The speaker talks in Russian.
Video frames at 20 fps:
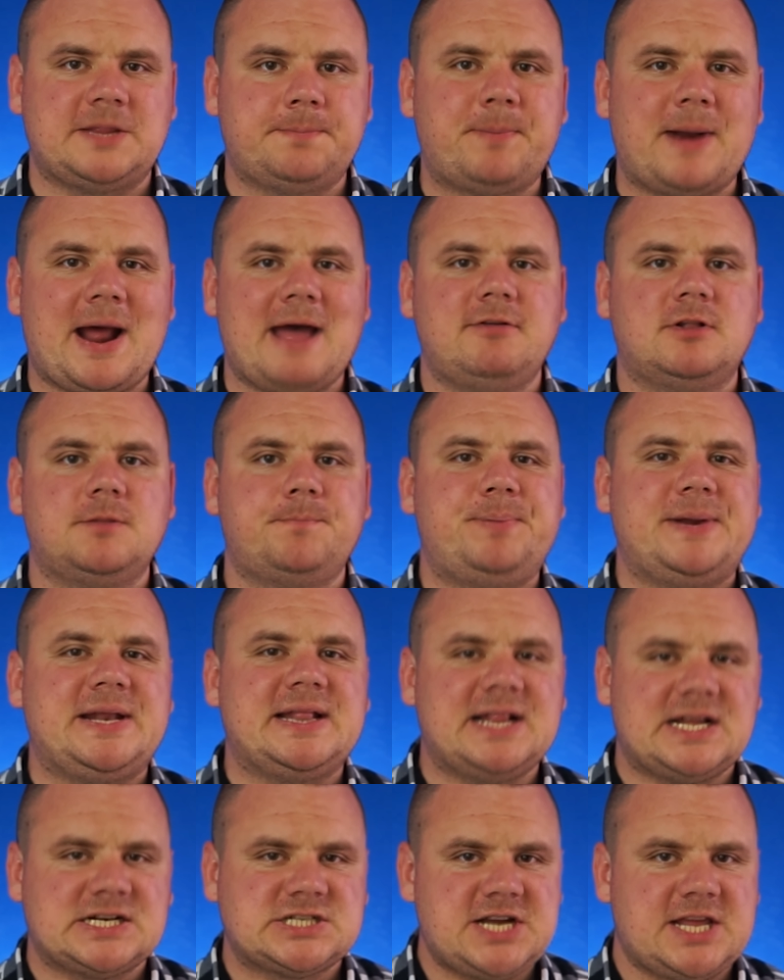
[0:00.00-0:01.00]
отправил
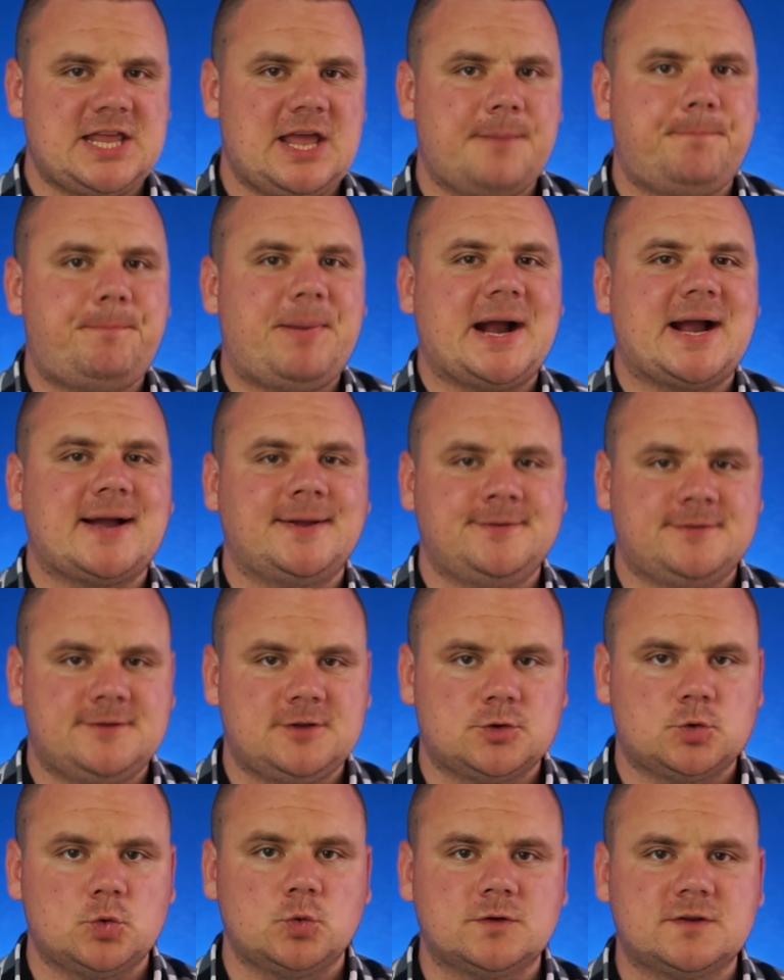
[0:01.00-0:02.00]
предложение по
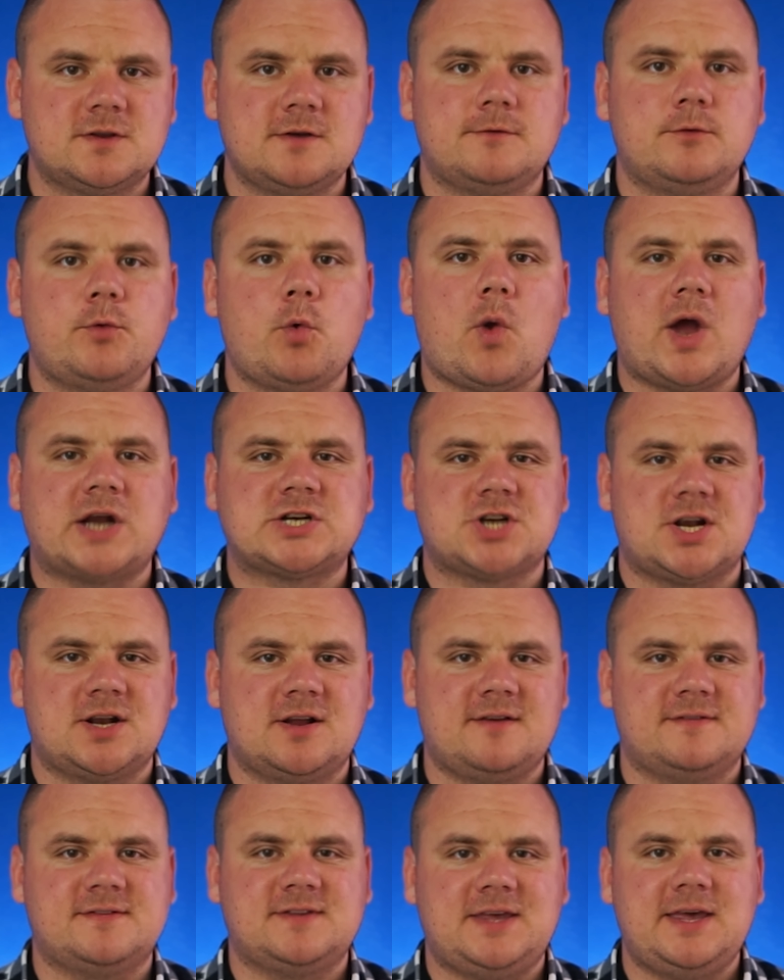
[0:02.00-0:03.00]
Конституции в
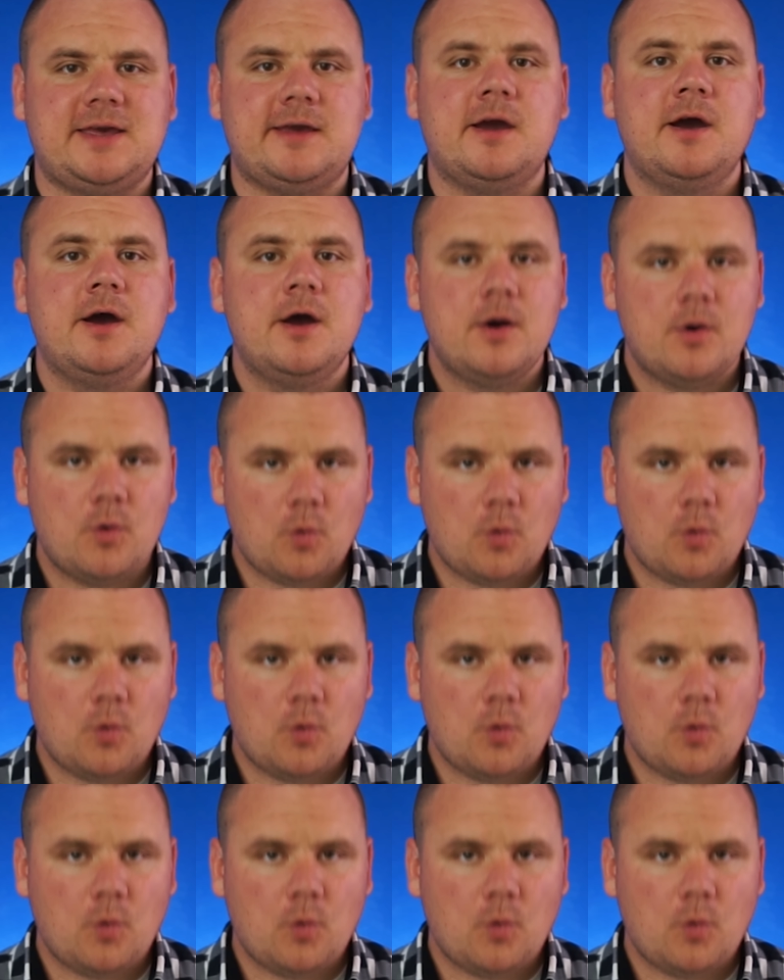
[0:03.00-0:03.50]
лукашенковские